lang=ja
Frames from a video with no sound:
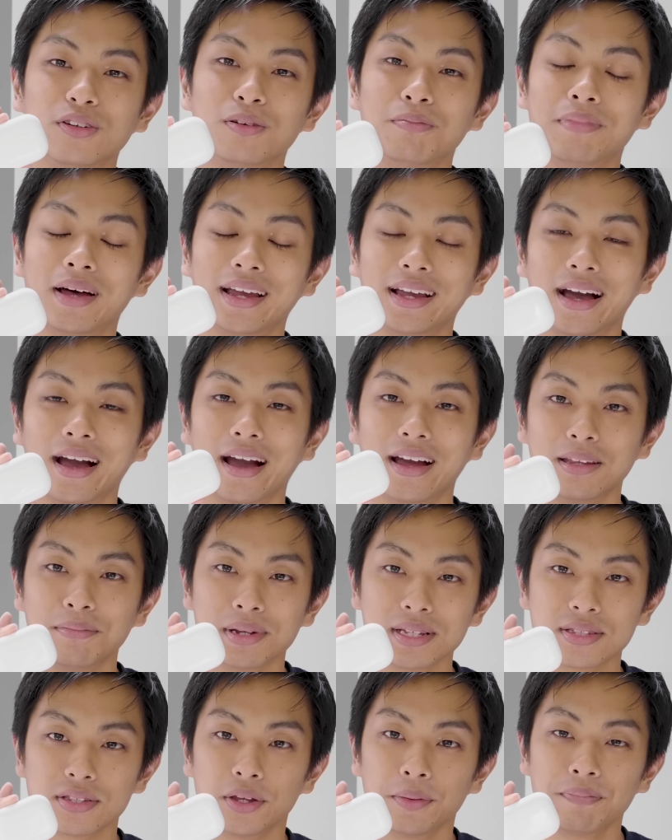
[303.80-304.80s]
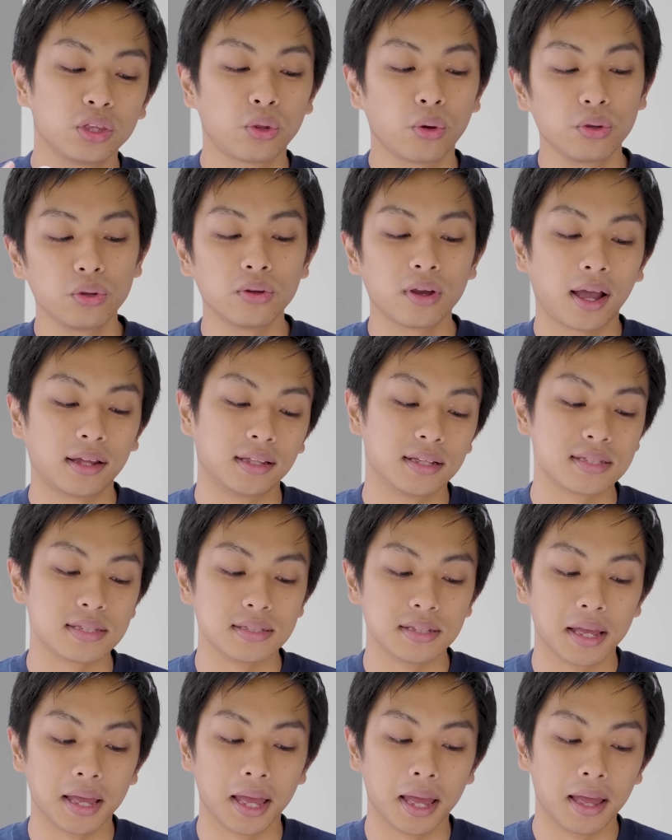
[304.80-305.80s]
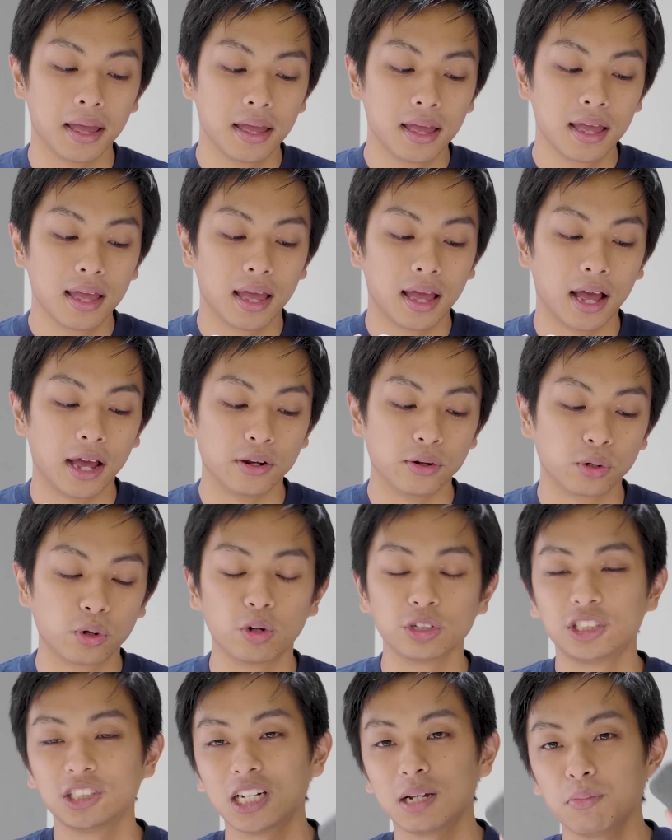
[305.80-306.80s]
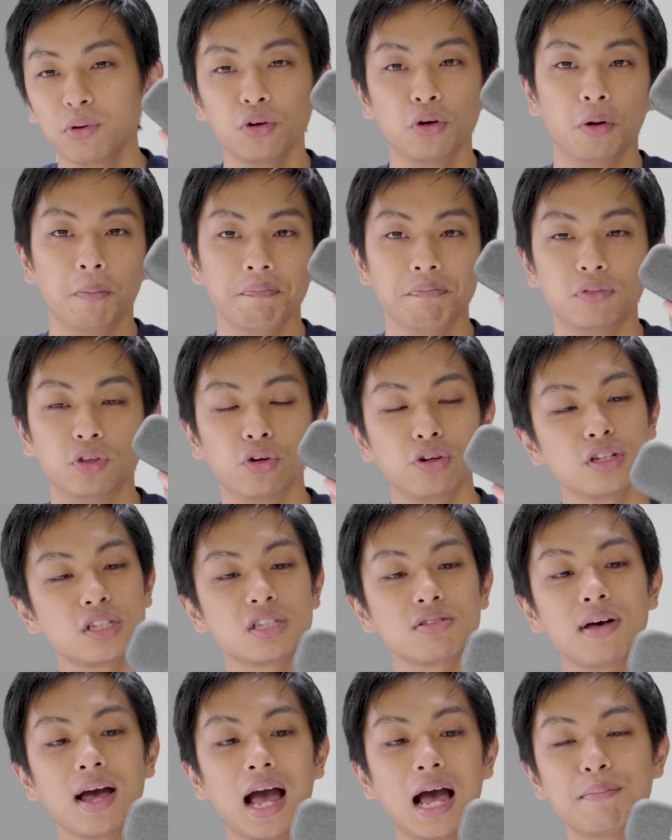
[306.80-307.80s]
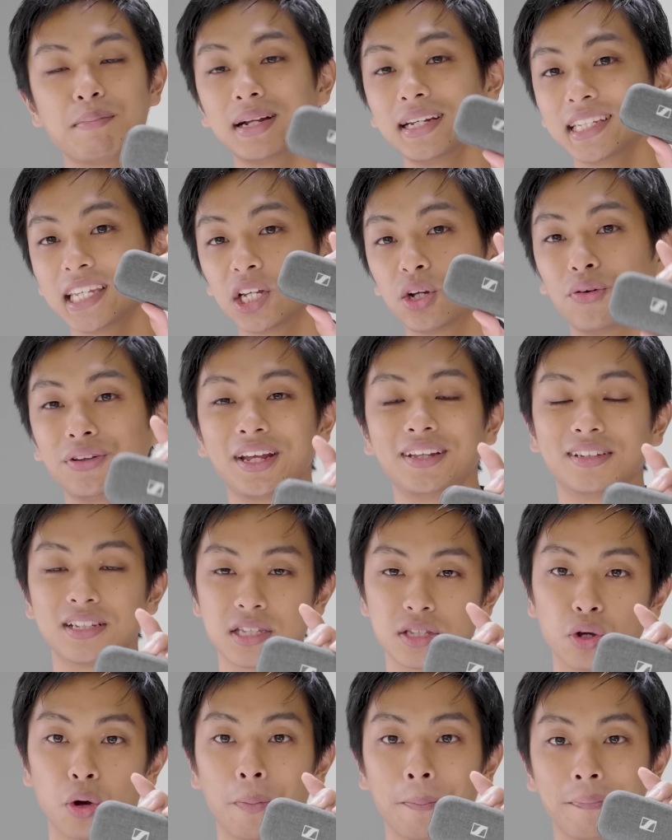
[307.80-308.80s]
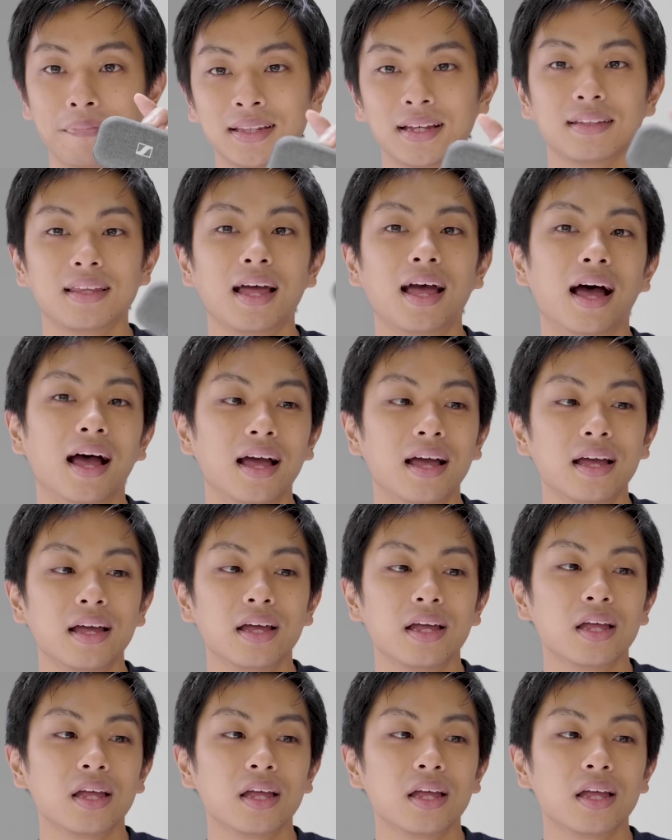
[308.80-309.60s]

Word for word: 軍配が上がりますというかですねあのこちらもノイズはあんまり聞こえないんですよただ